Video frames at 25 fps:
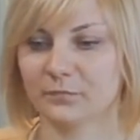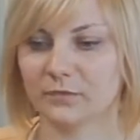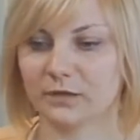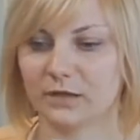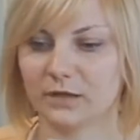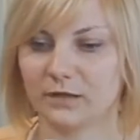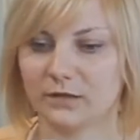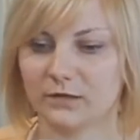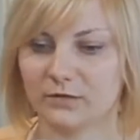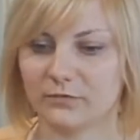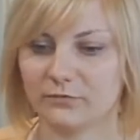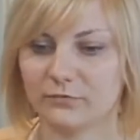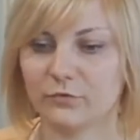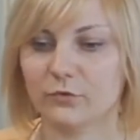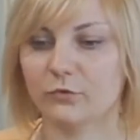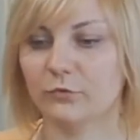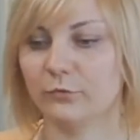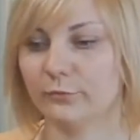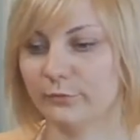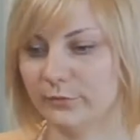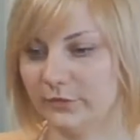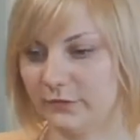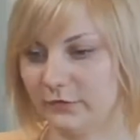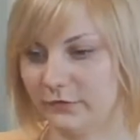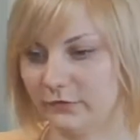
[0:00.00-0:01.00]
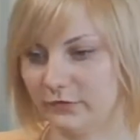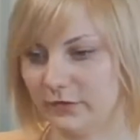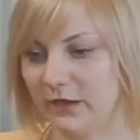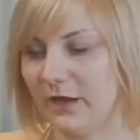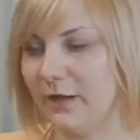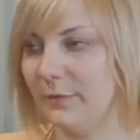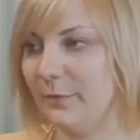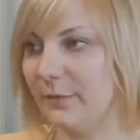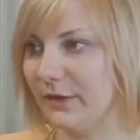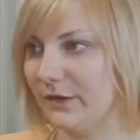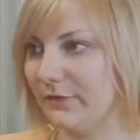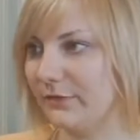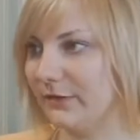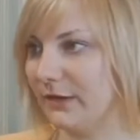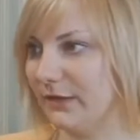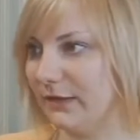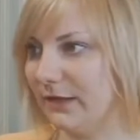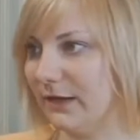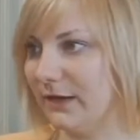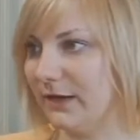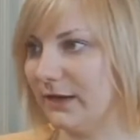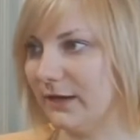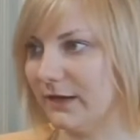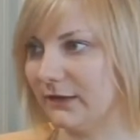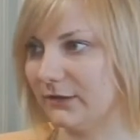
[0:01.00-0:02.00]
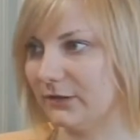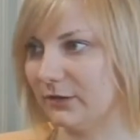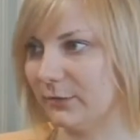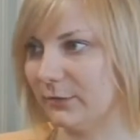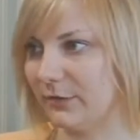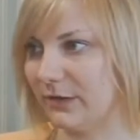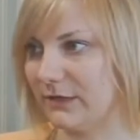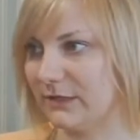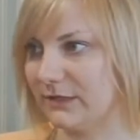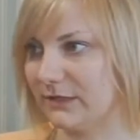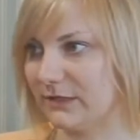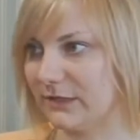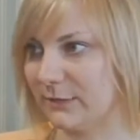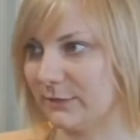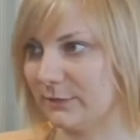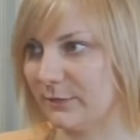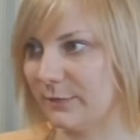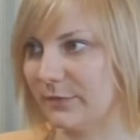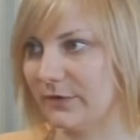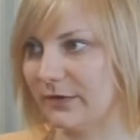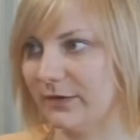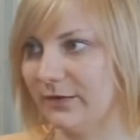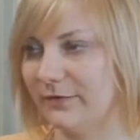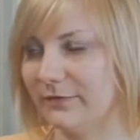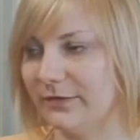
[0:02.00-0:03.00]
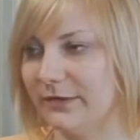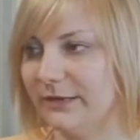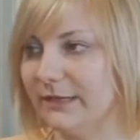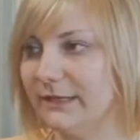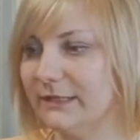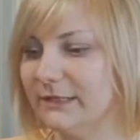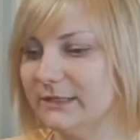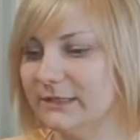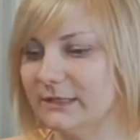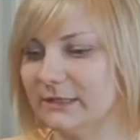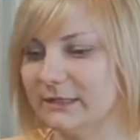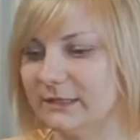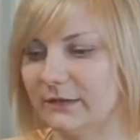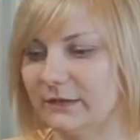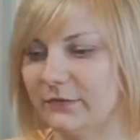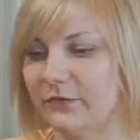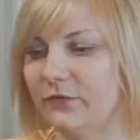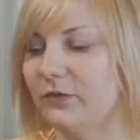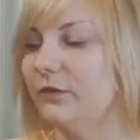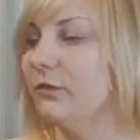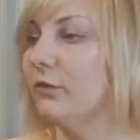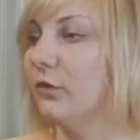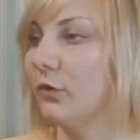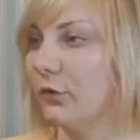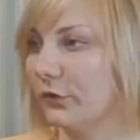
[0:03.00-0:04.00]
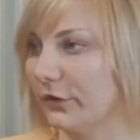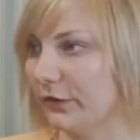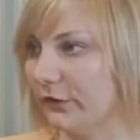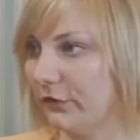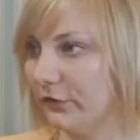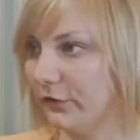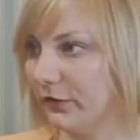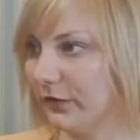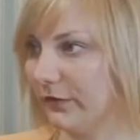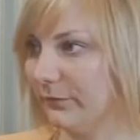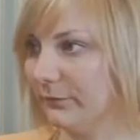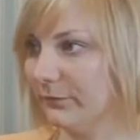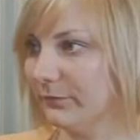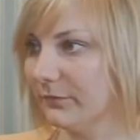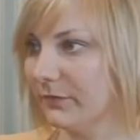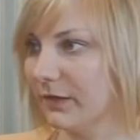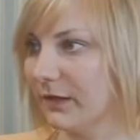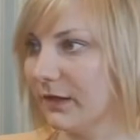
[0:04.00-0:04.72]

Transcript: а, Форум Бич, да, первый отель, о котором хотелось бы проговорить, это четверочка.